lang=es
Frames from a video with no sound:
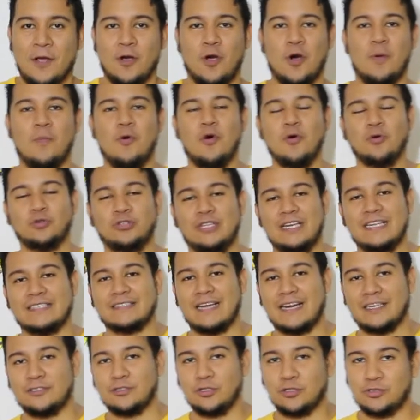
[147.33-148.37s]
Cómo
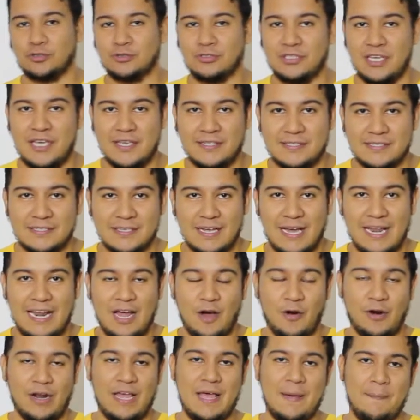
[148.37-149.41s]
utilizar esos tips a
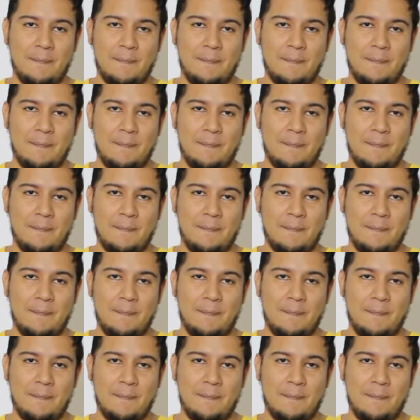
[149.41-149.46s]
la hora